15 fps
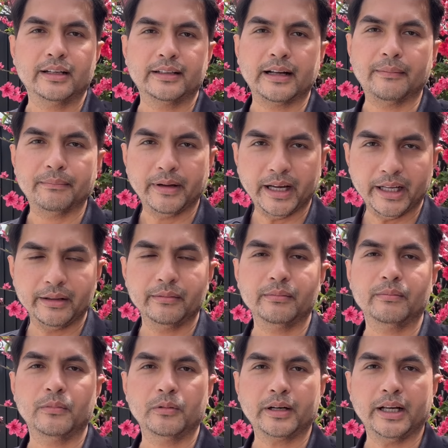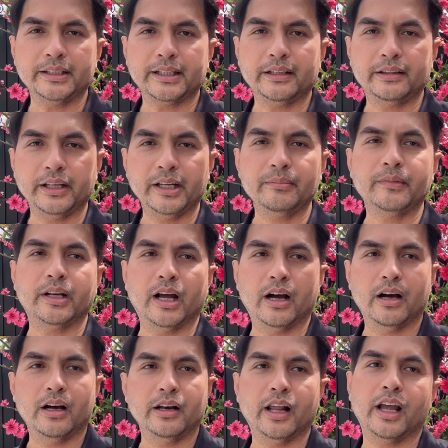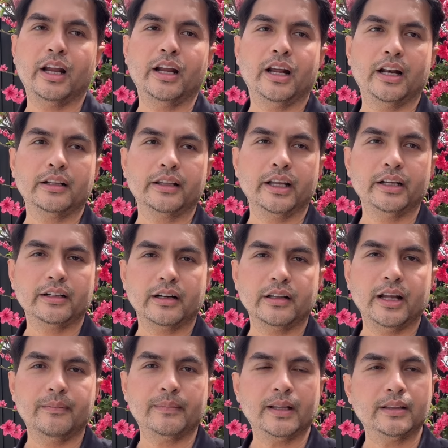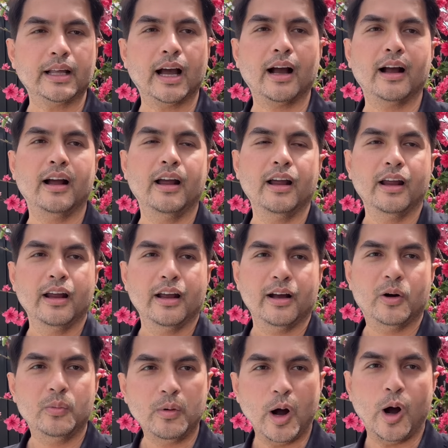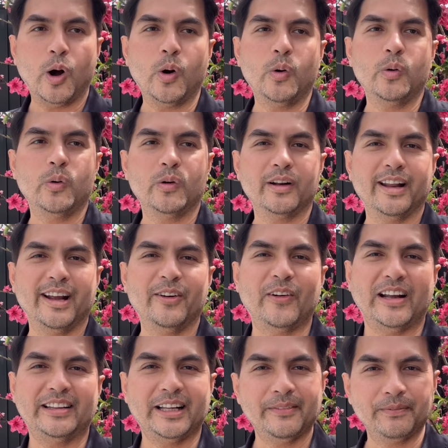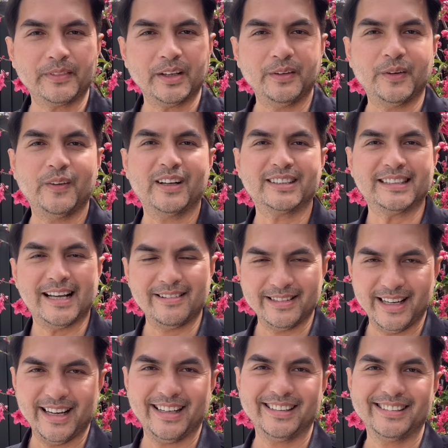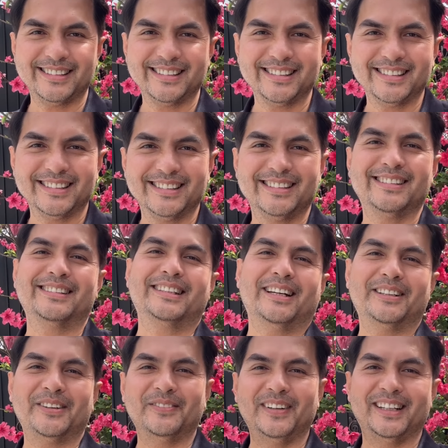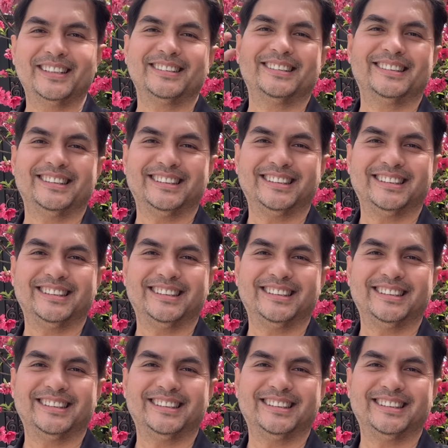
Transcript: comment một cái trái tim gì đó để Đức Tiến có thêm tinh thần ủng hộ để quay tiếp cái video lần sau nha. Chào tạm biệt.